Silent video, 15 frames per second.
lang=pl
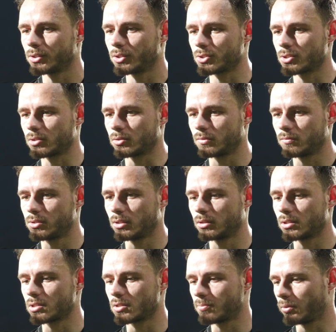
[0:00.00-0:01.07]
Jeszcze oczywiście
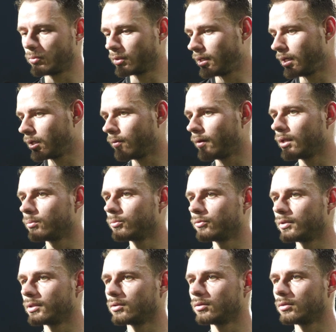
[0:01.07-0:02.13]
inne zespoły grają, ale
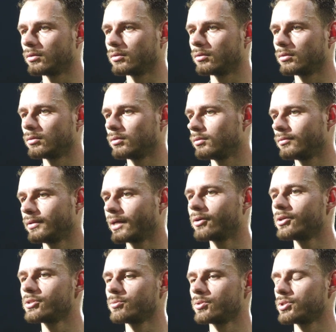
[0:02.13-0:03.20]
mówię, no na
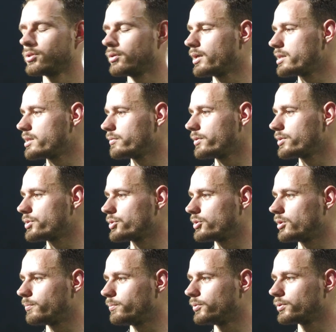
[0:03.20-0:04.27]
koniec może się okazać właśnie, że
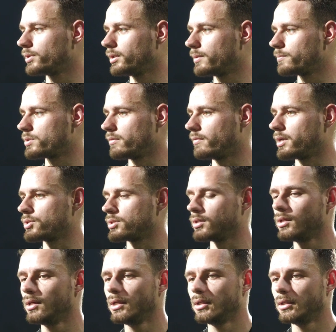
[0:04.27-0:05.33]
ten punkt jeden
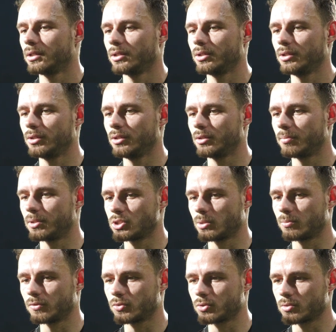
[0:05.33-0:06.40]
przeważy i, i
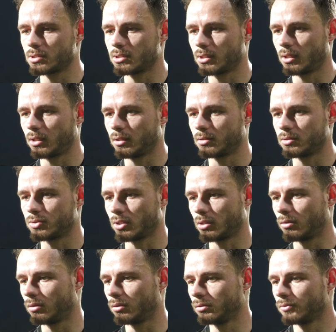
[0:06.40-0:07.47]
będziemy w szóstce,
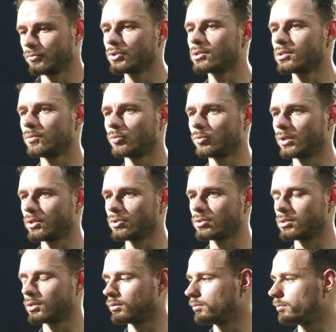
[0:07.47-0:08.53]
czego no, wszystkim tutaj
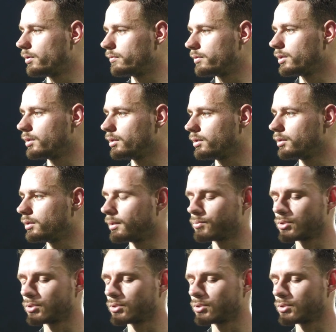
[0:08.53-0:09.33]
życzę klubowi i nam